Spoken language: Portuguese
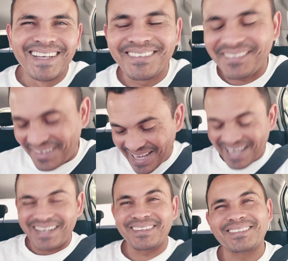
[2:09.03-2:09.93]

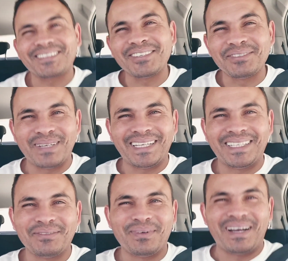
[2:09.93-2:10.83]
Velho, eu tô numa,
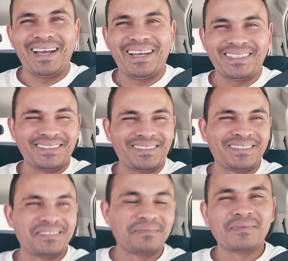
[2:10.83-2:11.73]
numa,
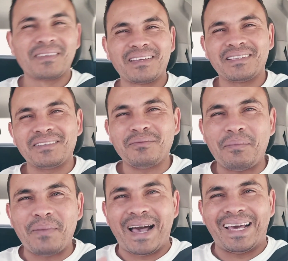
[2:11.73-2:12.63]
numa
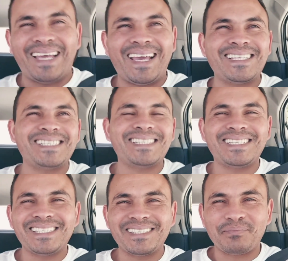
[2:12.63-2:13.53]
maré de,
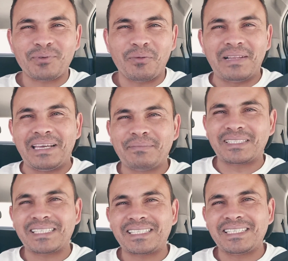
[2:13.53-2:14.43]
de problemas
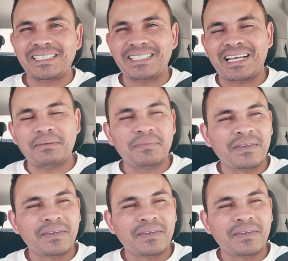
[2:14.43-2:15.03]
assim, sabe?